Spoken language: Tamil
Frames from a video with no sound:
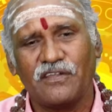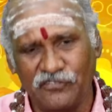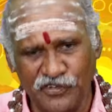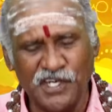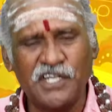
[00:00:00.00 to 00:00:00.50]

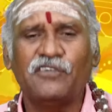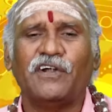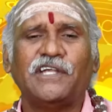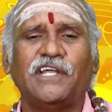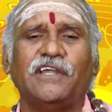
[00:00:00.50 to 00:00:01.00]
வீடு
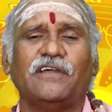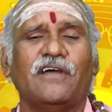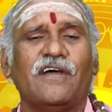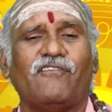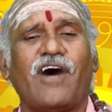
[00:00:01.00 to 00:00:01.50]
வண்டி
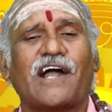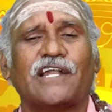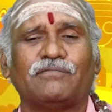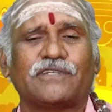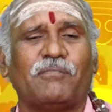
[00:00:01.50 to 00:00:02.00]

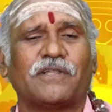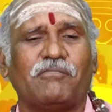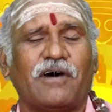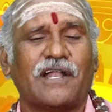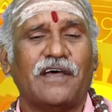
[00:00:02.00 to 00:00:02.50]
வாகனம்
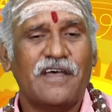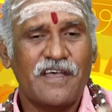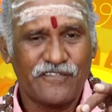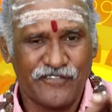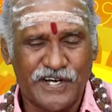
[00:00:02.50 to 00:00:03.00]
சம்பந்தமான
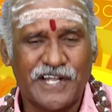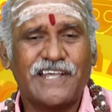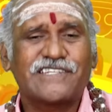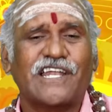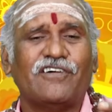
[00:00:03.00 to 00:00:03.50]
விரய
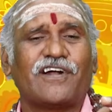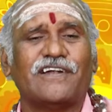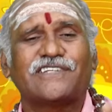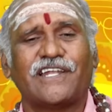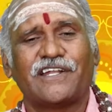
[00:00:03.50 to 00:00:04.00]

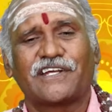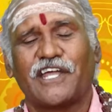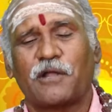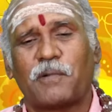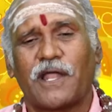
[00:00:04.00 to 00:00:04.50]
செலவுகள் சிலருக்கு
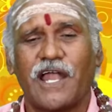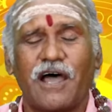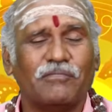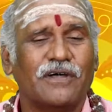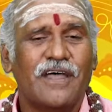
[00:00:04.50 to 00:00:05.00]

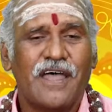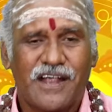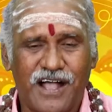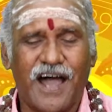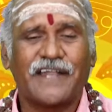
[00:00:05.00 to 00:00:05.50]
ஏற்படலாம்
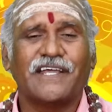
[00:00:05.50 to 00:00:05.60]
காரிய